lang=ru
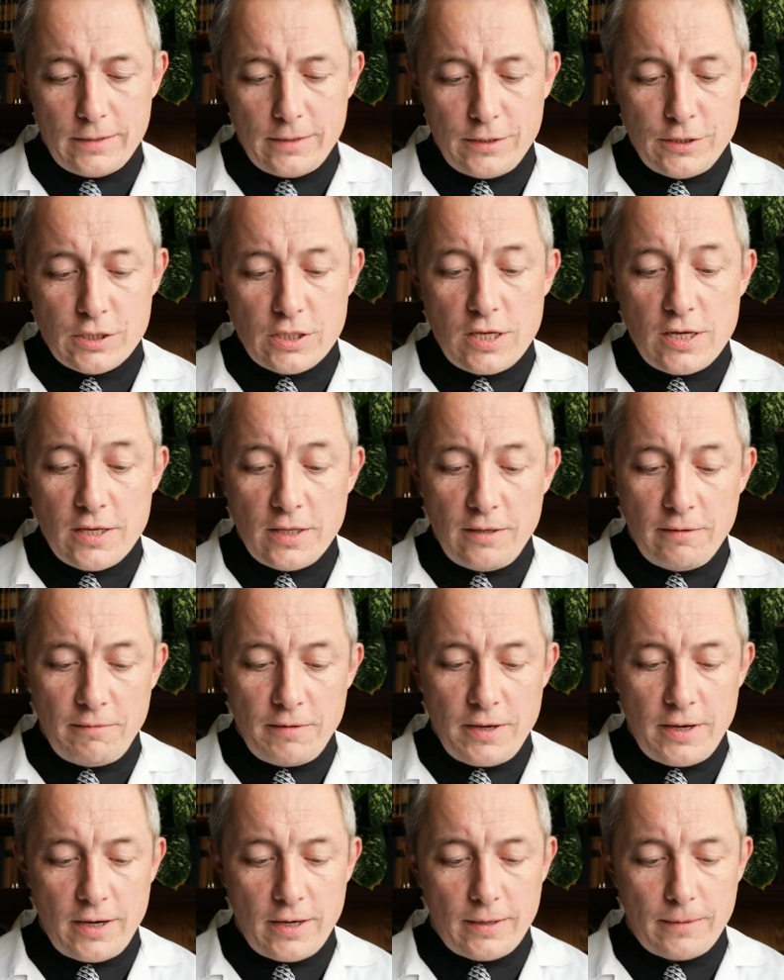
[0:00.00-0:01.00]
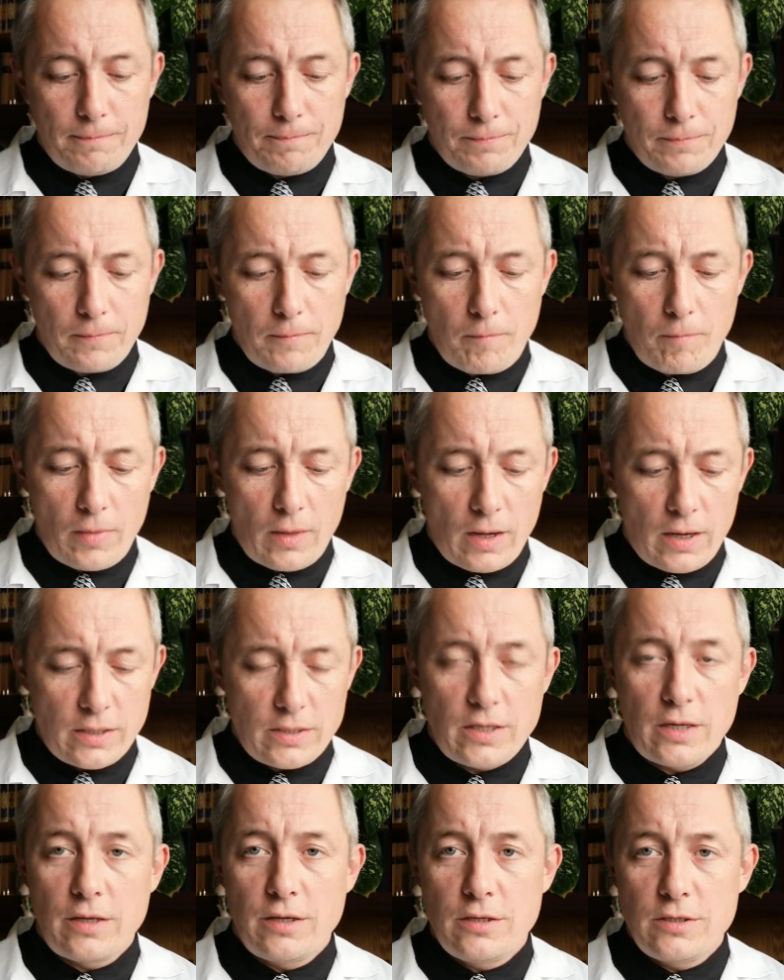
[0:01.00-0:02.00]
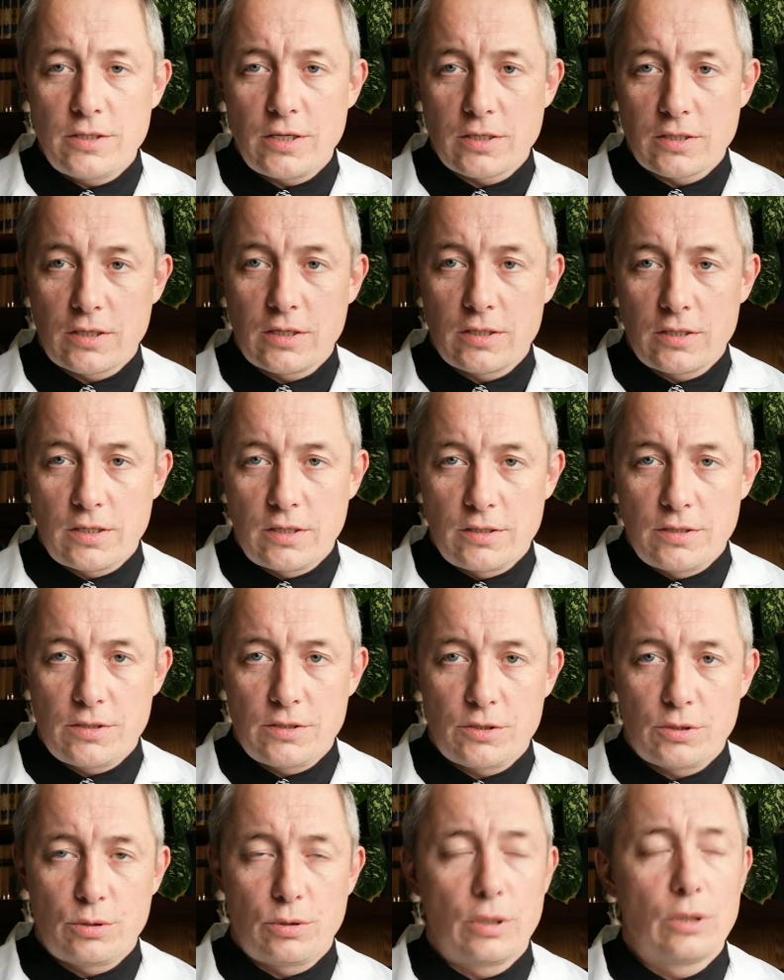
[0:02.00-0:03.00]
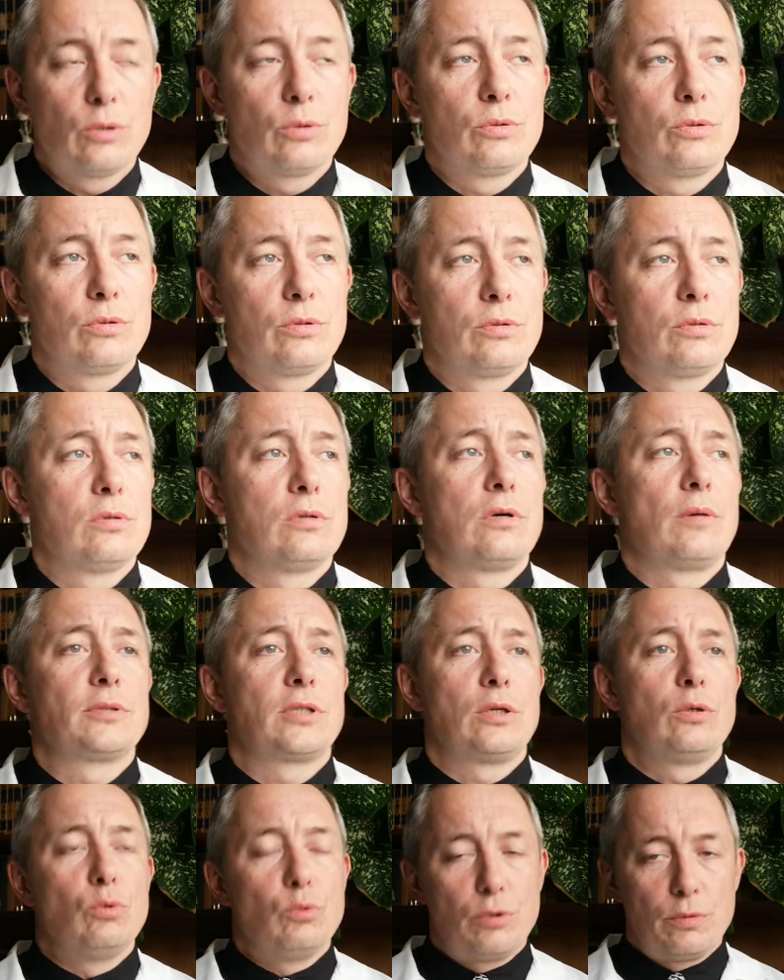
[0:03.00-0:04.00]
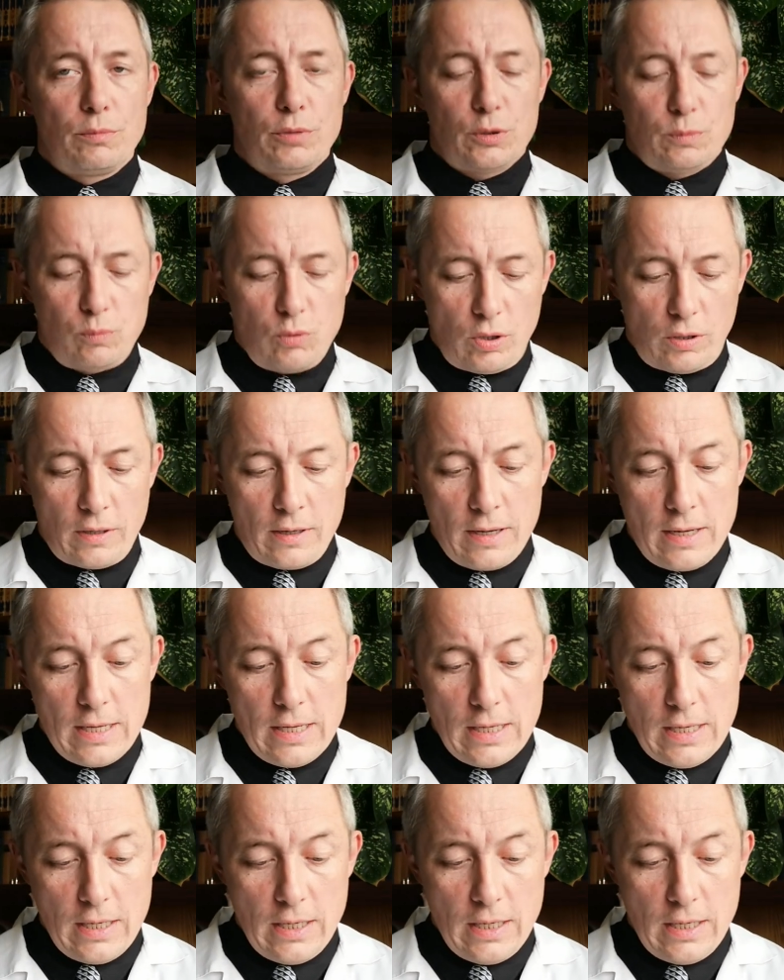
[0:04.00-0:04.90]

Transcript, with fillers: исследование, хотя нельзя сказать, что оно абсолютно бесспорно,